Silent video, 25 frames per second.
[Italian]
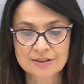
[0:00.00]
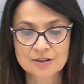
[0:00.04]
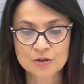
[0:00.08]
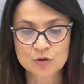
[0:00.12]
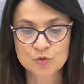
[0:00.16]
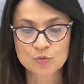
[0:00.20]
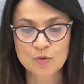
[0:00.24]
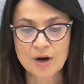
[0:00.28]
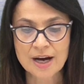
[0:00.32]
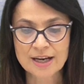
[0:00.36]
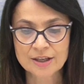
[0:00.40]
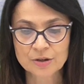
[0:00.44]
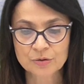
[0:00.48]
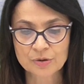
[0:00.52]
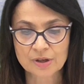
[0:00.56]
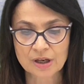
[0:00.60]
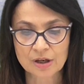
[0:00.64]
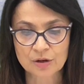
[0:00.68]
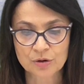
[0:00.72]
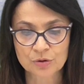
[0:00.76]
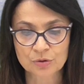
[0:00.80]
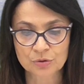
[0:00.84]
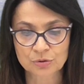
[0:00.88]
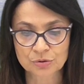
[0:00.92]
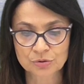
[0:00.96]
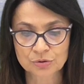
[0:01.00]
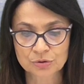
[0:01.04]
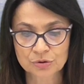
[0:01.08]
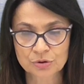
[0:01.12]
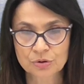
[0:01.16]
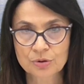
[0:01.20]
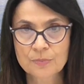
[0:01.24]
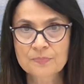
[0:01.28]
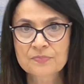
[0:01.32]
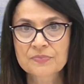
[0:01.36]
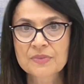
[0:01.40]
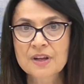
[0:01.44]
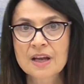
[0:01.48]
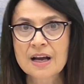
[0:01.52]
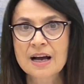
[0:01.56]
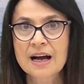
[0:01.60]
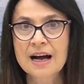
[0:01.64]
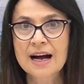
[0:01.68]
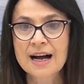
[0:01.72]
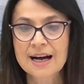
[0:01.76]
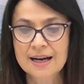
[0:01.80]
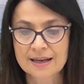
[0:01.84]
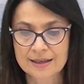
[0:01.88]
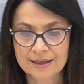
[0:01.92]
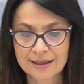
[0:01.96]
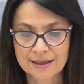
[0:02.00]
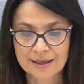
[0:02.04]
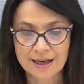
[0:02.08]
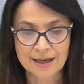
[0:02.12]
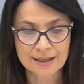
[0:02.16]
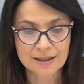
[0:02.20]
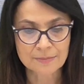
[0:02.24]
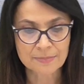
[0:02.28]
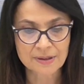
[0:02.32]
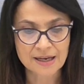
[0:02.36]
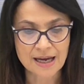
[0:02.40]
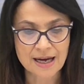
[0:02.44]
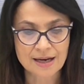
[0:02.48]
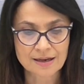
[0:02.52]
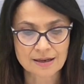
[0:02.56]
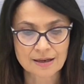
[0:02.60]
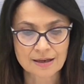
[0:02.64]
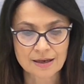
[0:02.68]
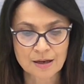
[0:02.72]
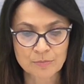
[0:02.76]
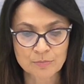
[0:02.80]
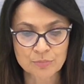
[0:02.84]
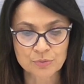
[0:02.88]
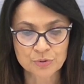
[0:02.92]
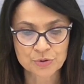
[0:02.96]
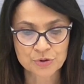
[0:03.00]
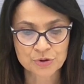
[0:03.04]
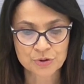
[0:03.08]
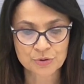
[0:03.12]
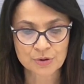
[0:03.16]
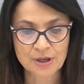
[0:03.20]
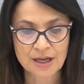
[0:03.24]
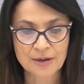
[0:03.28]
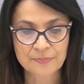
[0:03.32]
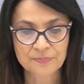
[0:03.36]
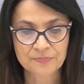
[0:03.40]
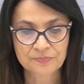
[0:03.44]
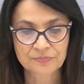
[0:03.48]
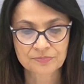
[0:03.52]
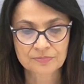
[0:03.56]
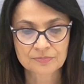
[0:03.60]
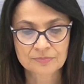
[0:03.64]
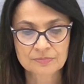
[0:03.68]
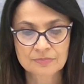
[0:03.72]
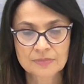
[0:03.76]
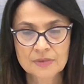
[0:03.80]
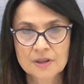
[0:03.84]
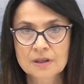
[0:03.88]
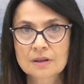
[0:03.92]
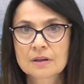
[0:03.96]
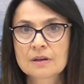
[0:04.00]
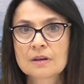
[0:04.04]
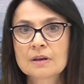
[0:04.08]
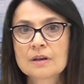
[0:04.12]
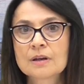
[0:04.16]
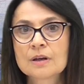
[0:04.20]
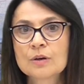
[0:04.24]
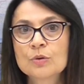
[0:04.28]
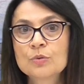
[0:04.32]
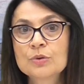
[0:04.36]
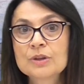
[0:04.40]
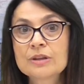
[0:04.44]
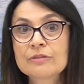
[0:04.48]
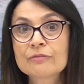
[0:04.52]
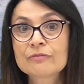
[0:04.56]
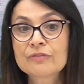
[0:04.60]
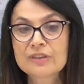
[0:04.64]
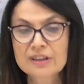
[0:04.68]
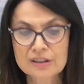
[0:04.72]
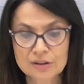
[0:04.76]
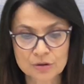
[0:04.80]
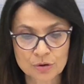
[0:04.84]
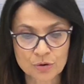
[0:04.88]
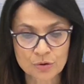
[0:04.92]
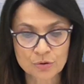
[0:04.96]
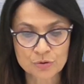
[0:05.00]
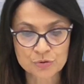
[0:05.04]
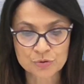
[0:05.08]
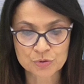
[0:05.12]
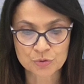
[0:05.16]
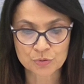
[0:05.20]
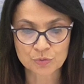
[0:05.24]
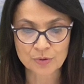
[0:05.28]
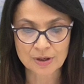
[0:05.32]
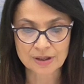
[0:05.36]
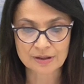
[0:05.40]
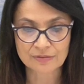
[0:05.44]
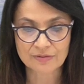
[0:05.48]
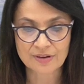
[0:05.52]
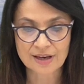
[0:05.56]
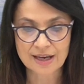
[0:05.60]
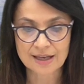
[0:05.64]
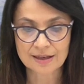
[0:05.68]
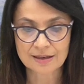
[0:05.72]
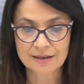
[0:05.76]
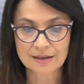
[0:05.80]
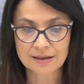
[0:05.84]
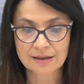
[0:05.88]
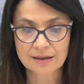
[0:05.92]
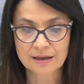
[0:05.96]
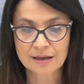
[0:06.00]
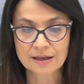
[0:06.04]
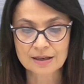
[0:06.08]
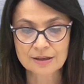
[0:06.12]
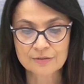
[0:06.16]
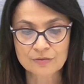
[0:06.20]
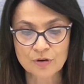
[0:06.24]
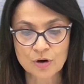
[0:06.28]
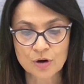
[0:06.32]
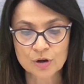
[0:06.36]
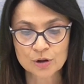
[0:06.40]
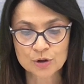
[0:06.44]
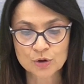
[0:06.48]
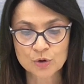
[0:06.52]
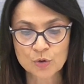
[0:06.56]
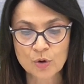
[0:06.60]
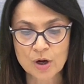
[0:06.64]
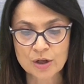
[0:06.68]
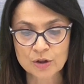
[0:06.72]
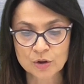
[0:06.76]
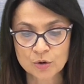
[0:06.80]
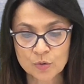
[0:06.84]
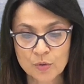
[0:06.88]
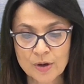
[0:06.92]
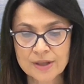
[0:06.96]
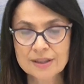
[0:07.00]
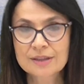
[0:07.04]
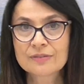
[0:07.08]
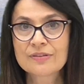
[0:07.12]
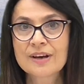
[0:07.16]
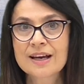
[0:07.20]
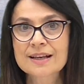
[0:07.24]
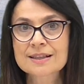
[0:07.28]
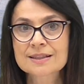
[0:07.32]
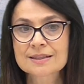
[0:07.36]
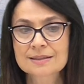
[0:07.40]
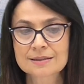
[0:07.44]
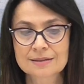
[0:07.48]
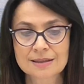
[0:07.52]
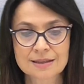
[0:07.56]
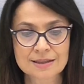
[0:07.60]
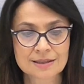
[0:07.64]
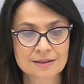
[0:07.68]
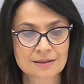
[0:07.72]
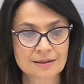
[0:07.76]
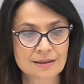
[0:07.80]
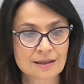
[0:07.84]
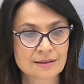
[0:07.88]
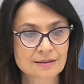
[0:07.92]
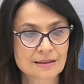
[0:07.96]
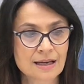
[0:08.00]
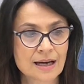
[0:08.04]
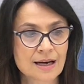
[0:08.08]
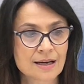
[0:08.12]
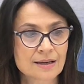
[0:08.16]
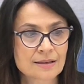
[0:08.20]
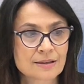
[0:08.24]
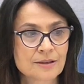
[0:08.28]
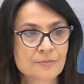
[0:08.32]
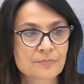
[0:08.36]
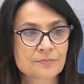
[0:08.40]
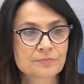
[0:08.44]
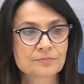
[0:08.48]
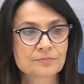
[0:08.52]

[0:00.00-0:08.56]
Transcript: di sguardo e racconto, a ricalibrare la bussola. Un invito su due livelli, rivolto a due diversi destinatari.